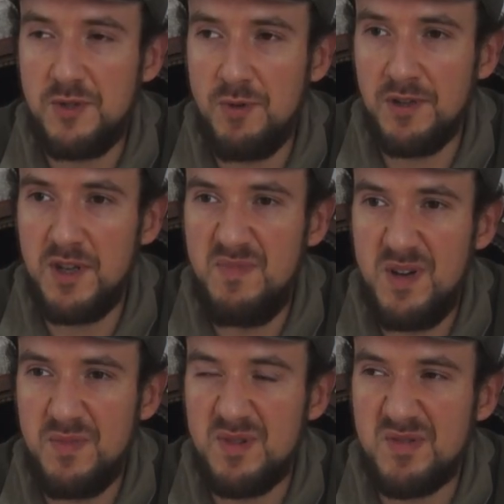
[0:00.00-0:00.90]
histoires en
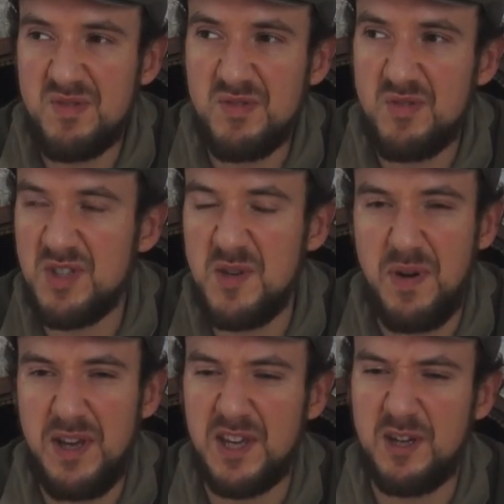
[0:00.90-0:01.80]
elles-mêmes, je sais
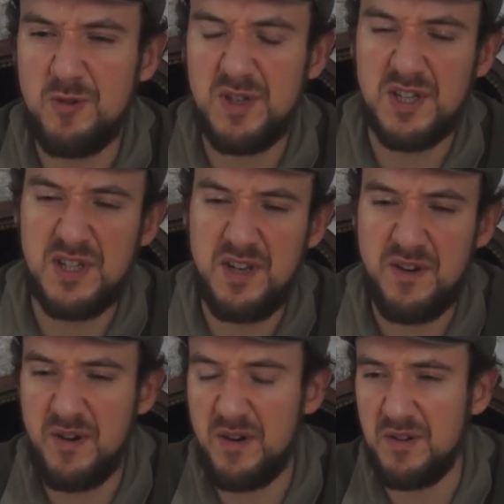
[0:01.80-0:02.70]
pas, il y a quelque chose d'assez
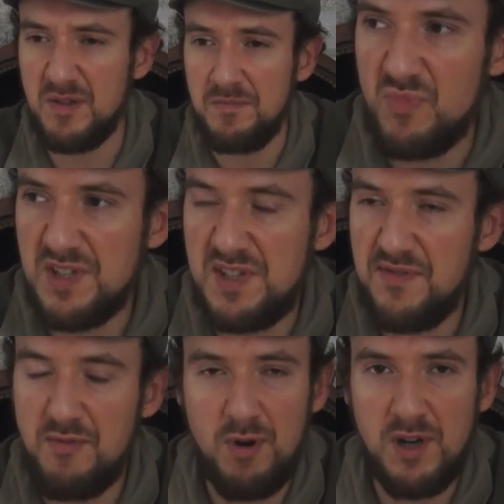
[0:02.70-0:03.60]
d'assez
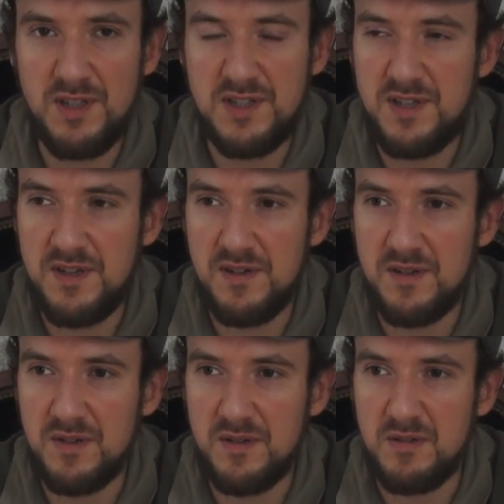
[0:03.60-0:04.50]
froid, d'assez
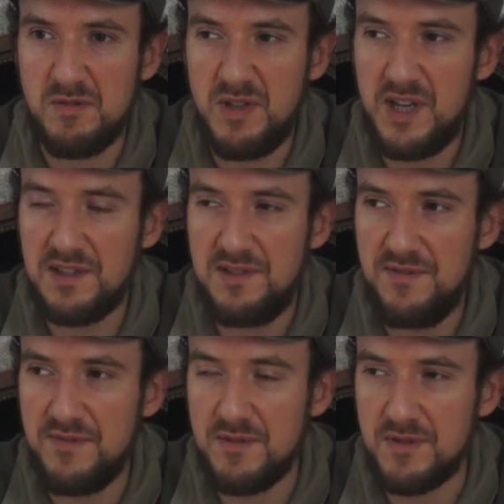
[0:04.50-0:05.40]

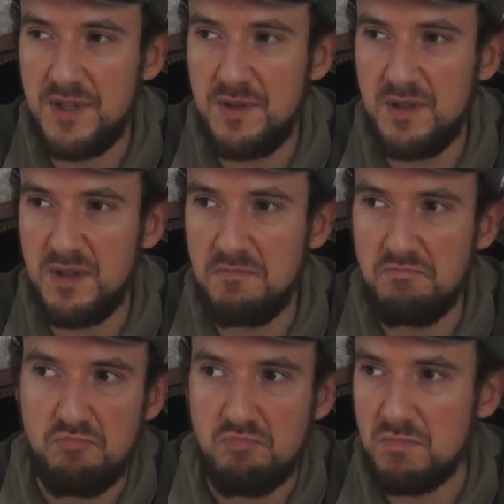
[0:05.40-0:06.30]
négatif qui
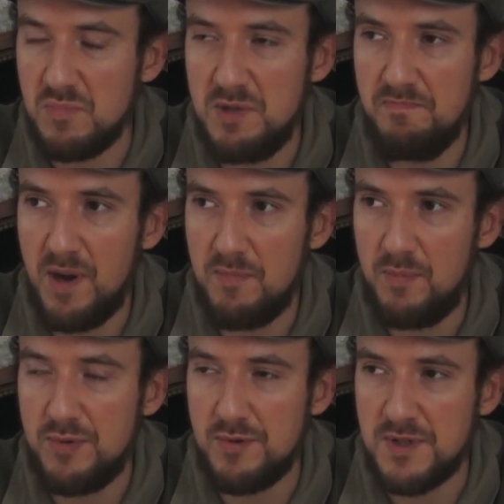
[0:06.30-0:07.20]
qui me parle
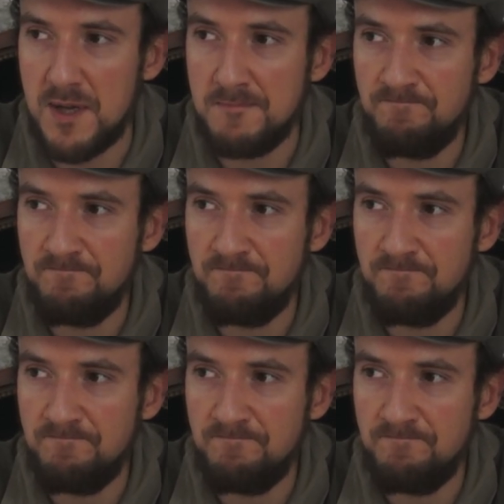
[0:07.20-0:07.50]
pas plus que ça.